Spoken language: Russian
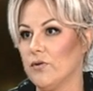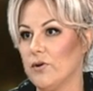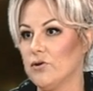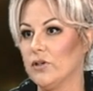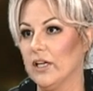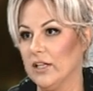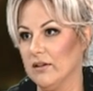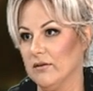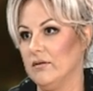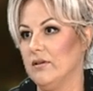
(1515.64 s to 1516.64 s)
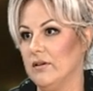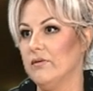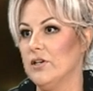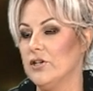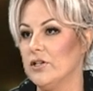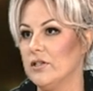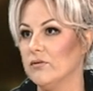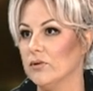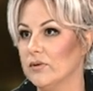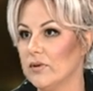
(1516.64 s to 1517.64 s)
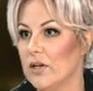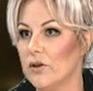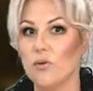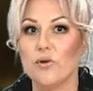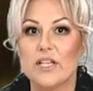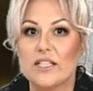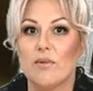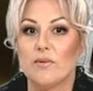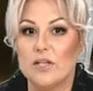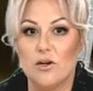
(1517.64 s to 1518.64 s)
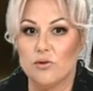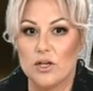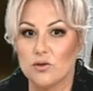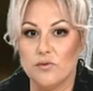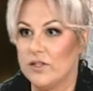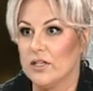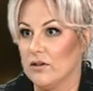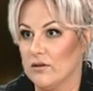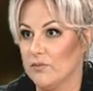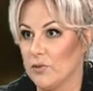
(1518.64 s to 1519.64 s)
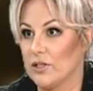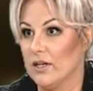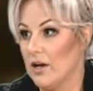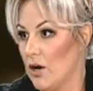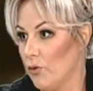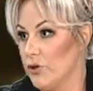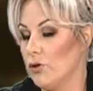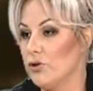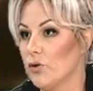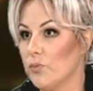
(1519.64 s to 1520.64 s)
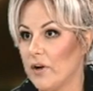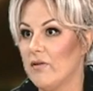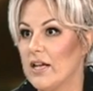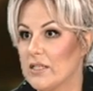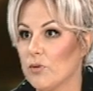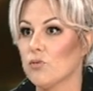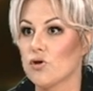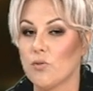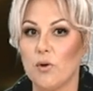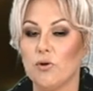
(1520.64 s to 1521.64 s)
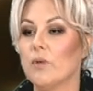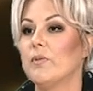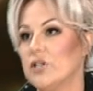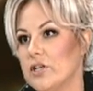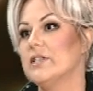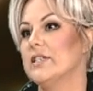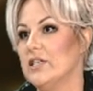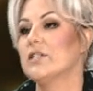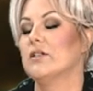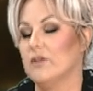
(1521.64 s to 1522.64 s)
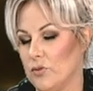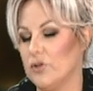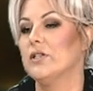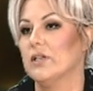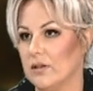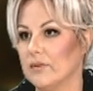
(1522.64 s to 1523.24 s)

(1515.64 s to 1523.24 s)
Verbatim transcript: результата и вылечить его. Но он на самом деле у нас у всех. Просто у одних людей он проявляется, потому что по ну, какой-то причине многие, снижен многие другие,